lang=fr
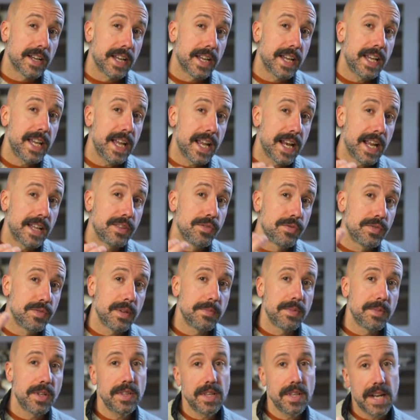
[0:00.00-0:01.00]
Ré est la
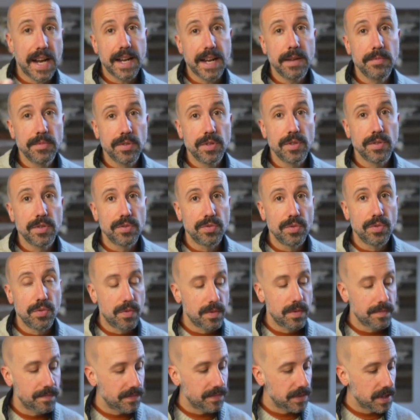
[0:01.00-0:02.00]
deuxième note de la gamme de
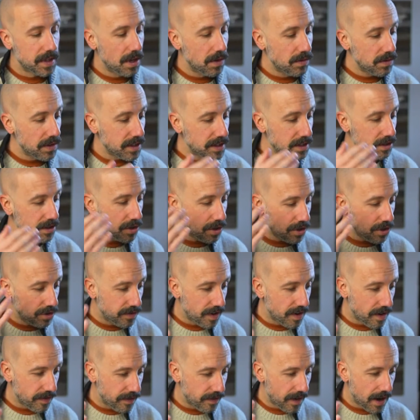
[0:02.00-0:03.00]
Do. Donc, ce que
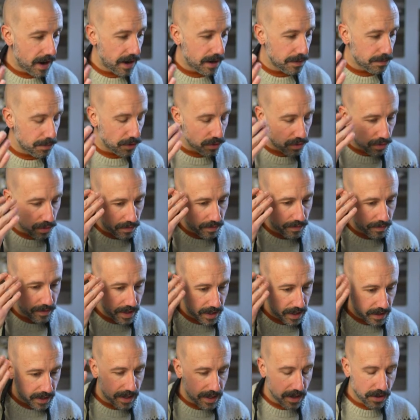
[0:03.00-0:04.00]
je vais faire pour
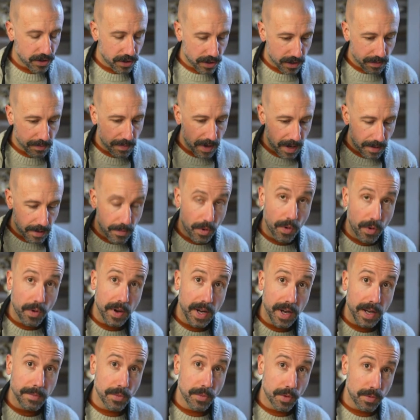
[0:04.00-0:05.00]
trouver logiquement mon,
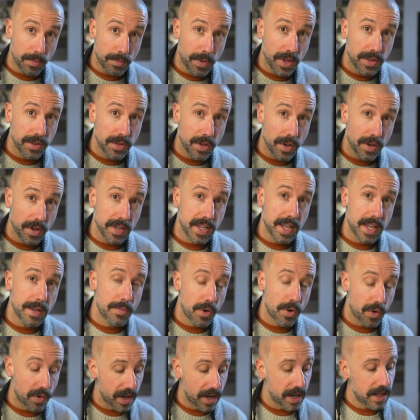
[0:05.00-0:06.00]
mon mode Rien,
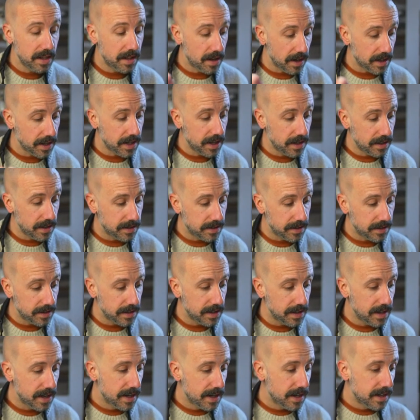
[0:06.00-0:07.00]
mon Ré Rien
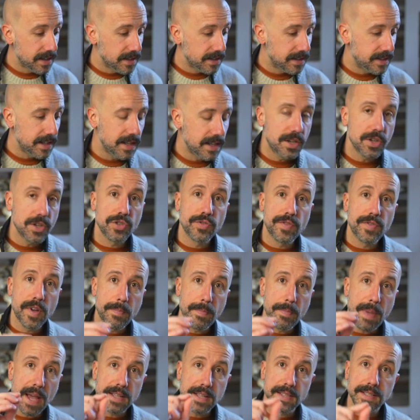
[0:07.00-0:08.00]
ici, c'est que je vais
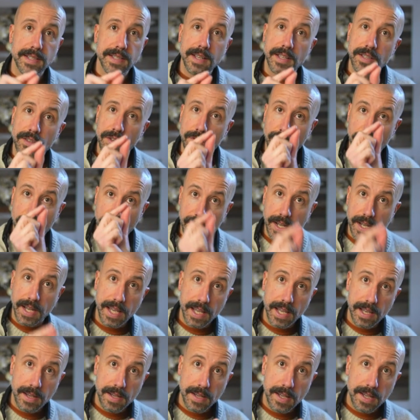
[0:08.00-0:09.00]
partir de
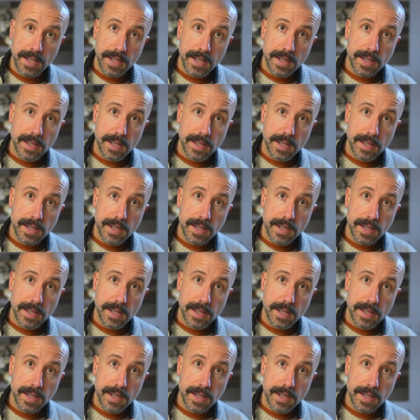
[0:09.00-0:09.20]
Ré